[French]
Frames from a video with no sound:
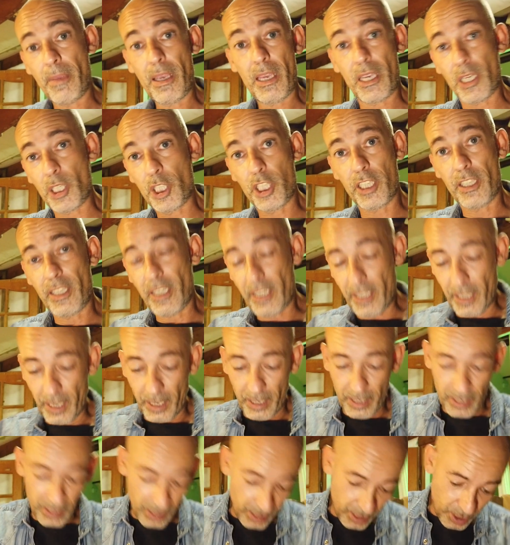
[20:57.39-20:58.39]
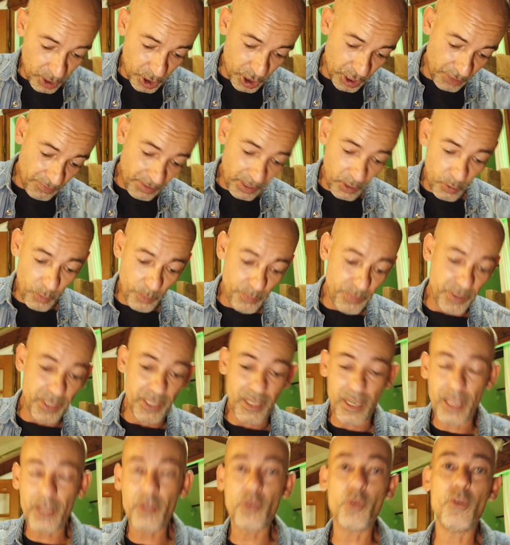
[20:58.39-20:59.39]
mais j'ai décalé, j'avais le
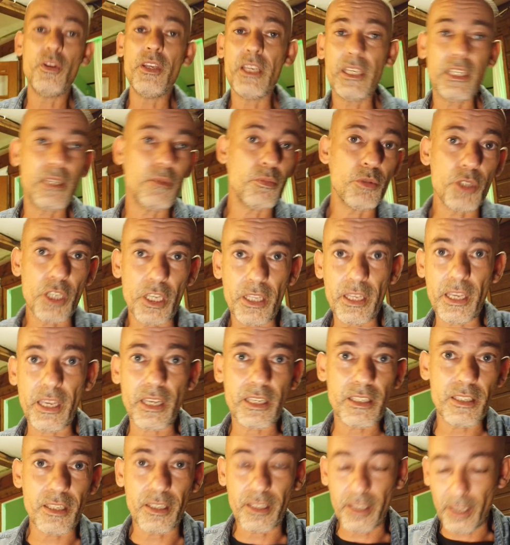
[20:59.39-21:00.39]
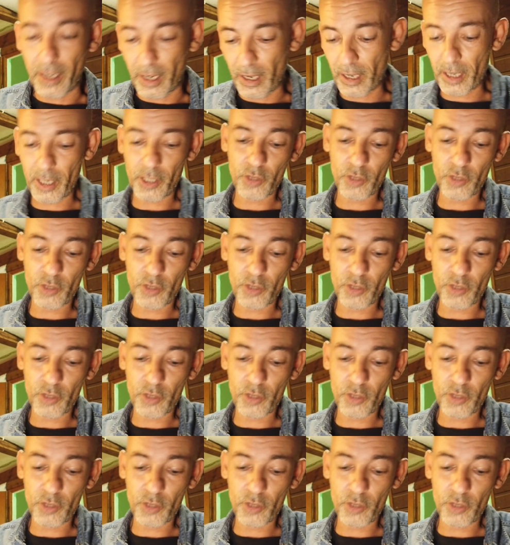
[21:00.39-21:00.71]
pied de l'atelier qui me gênait, etc.